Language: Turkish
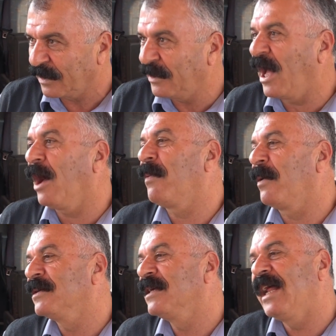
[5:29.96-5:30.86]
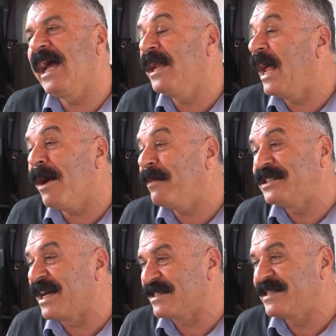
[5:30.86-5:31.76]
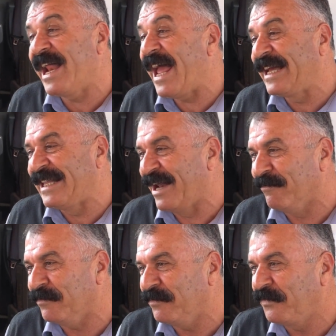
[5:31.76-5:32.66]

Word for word: Ne yapam ne ne yapacağız? Nereye gidelim?